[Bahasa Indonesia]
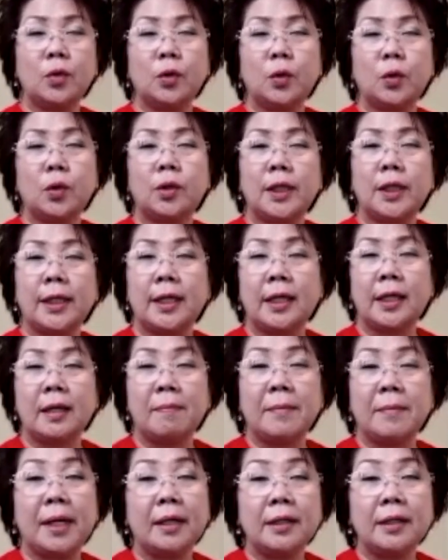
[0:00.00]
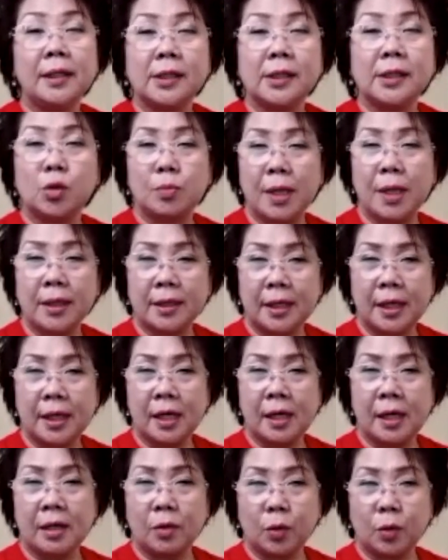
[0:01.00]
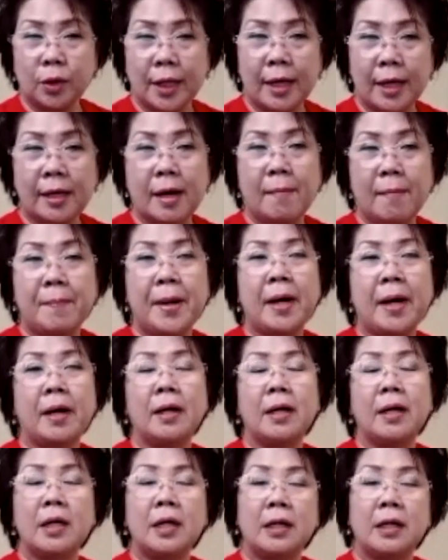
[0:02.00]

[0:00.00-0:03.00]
untuk dikirimkan ke Sumatera Utara, Pak.